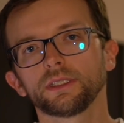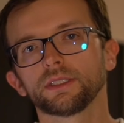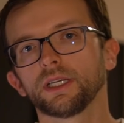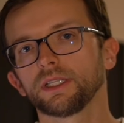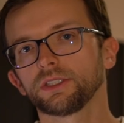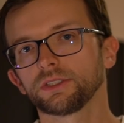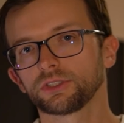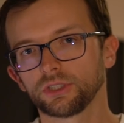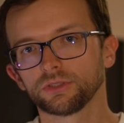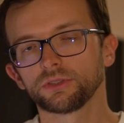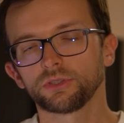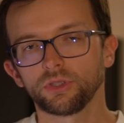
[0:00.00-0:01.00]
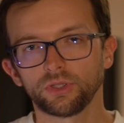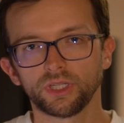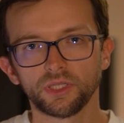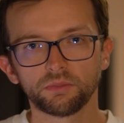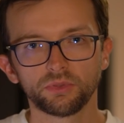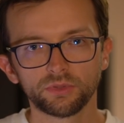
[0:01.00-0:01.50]
na rząd
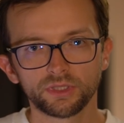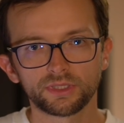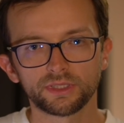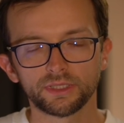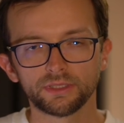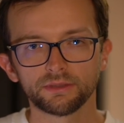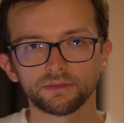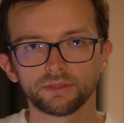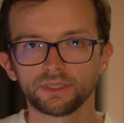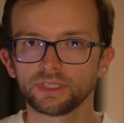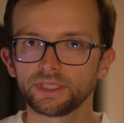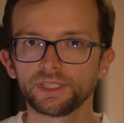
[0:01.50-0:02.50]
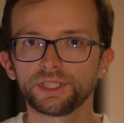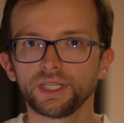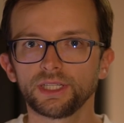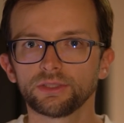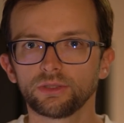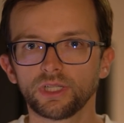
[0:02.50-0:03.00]
Korei Północnej. No te
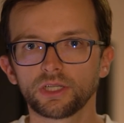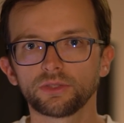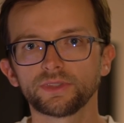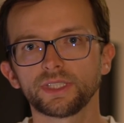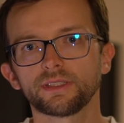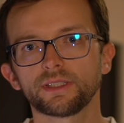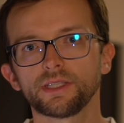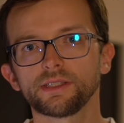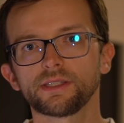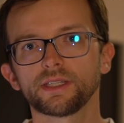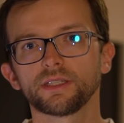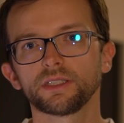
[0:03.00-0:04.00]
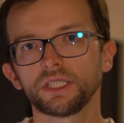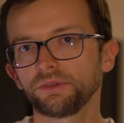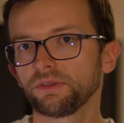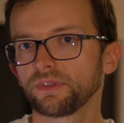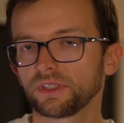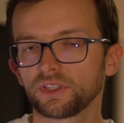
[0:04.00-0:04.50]
kilka dolarów za censa nie
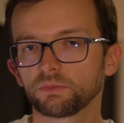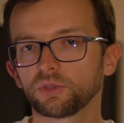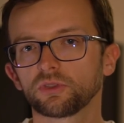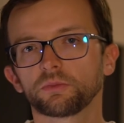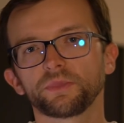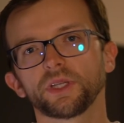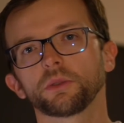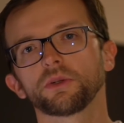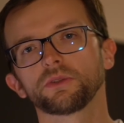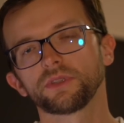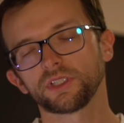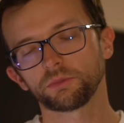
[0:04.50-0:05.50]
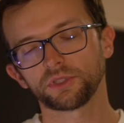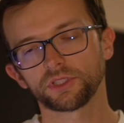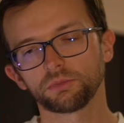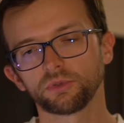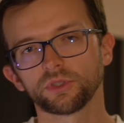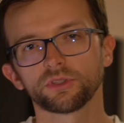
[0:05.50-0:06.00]
wiem w jaki sposób miało
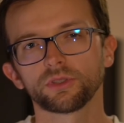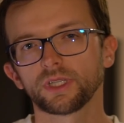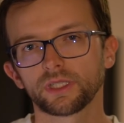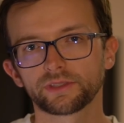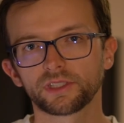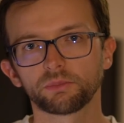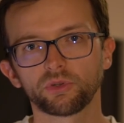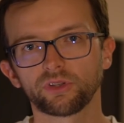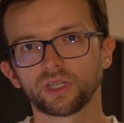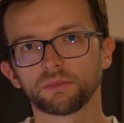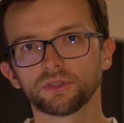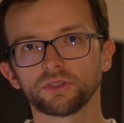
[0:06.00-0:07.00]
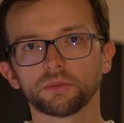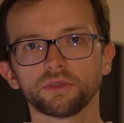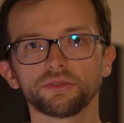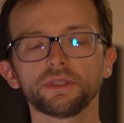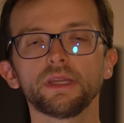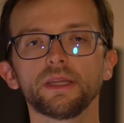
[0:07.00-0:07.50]
wesprzeć północokoreański program
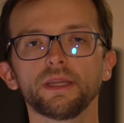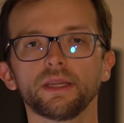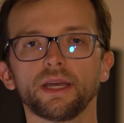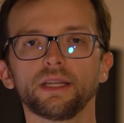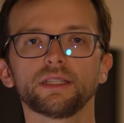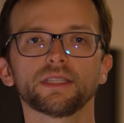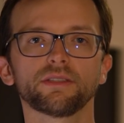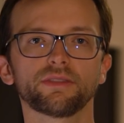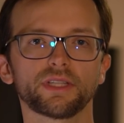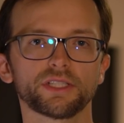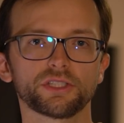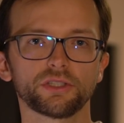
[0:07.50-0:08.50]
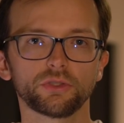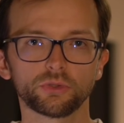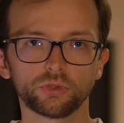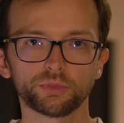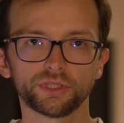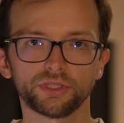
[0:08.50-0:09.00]
atomowy, ale najwyraźniej
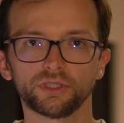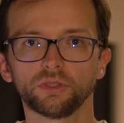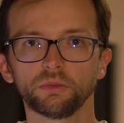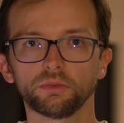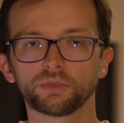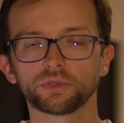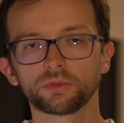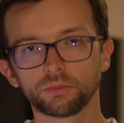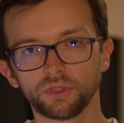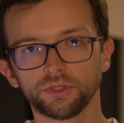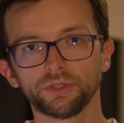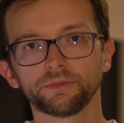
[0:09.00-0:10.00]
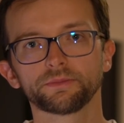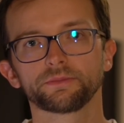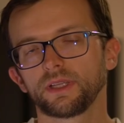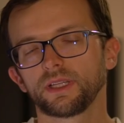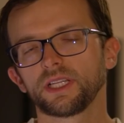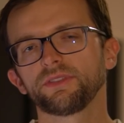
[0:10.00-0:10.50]
YouTube się tego po prostu boi.
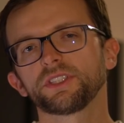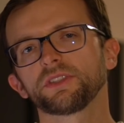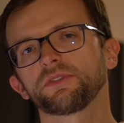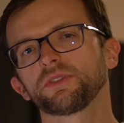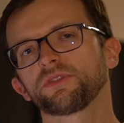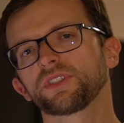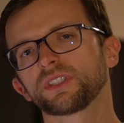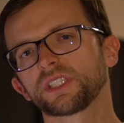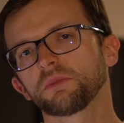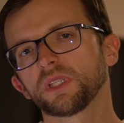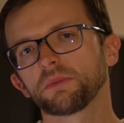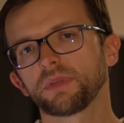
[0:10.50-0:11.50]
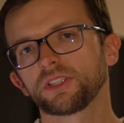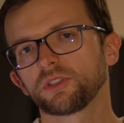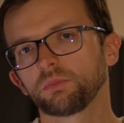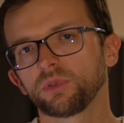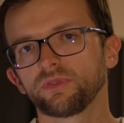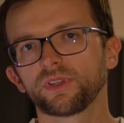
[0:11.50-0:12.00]
Ale wiecie, w tym wszystkim najbardziej
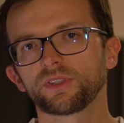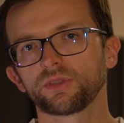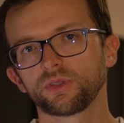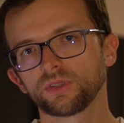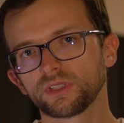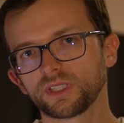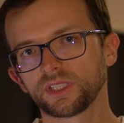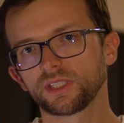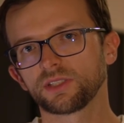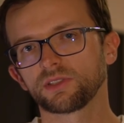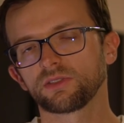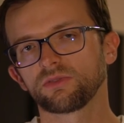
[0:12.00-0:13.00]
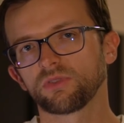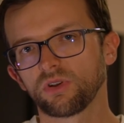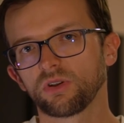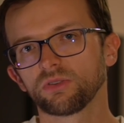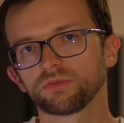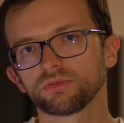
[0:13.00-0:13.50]
bulwersujące jest
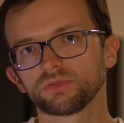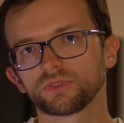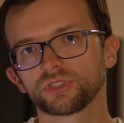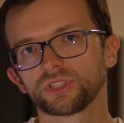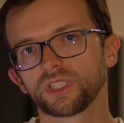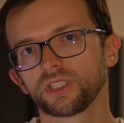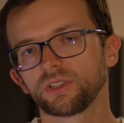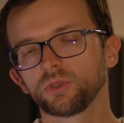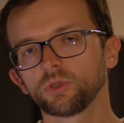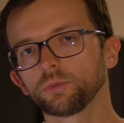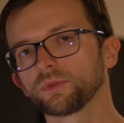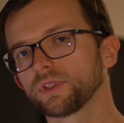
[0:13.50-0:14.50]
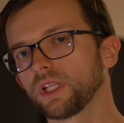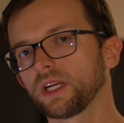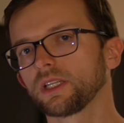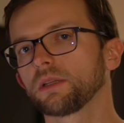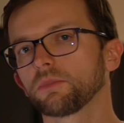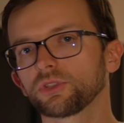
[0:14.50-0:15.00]
to, że YouTube
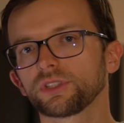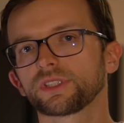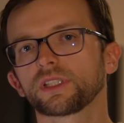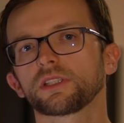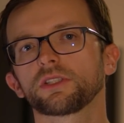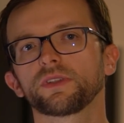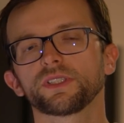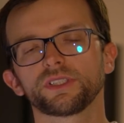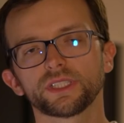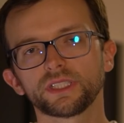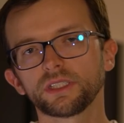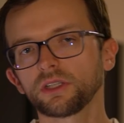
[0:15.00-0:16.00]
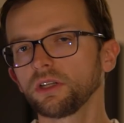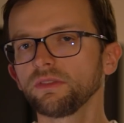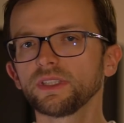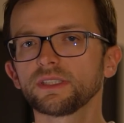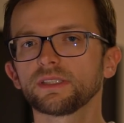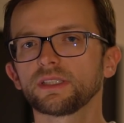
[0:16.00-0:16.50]
nagle może skasować
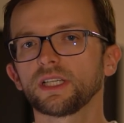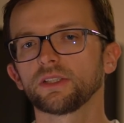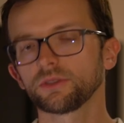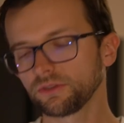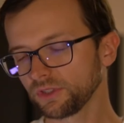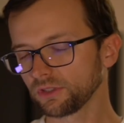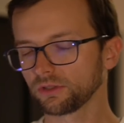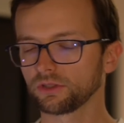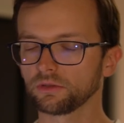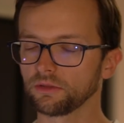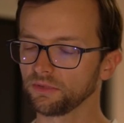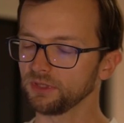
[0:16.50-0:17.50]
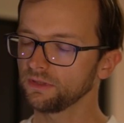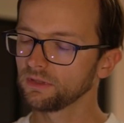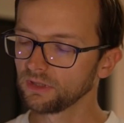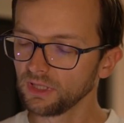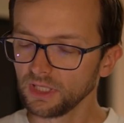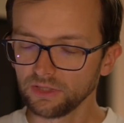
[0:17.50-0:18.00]
jakikolwiek chce kanał. No, oczywiście rozumiem, jest
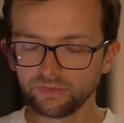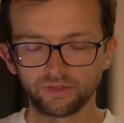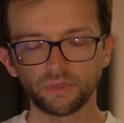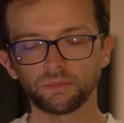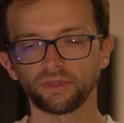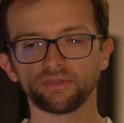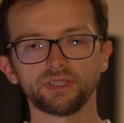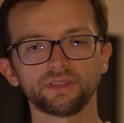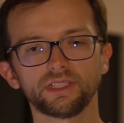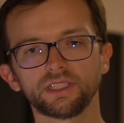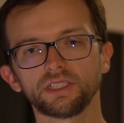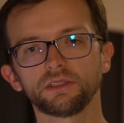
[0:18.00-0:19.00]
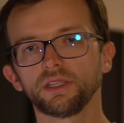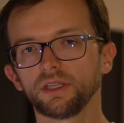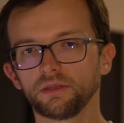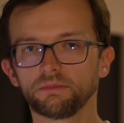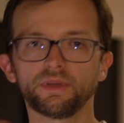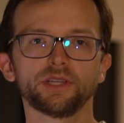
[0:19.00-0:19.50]
to firma prywatna i
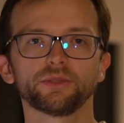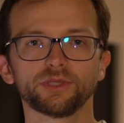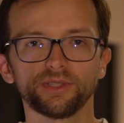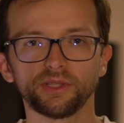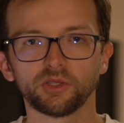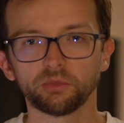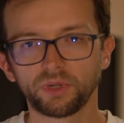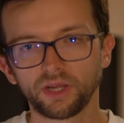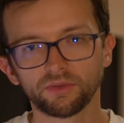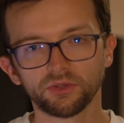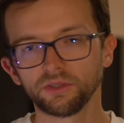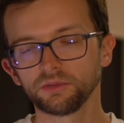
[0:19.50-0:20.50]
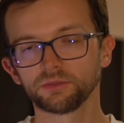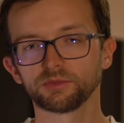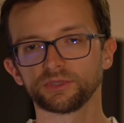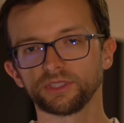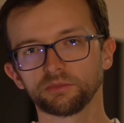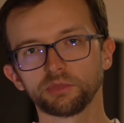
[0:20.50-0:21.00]
mają do tego prawo,
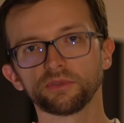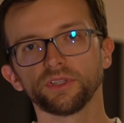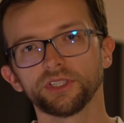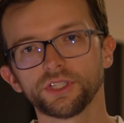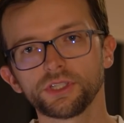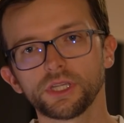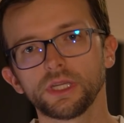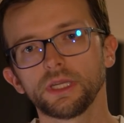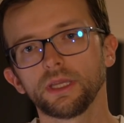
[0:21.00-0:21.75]
można powiedzieć,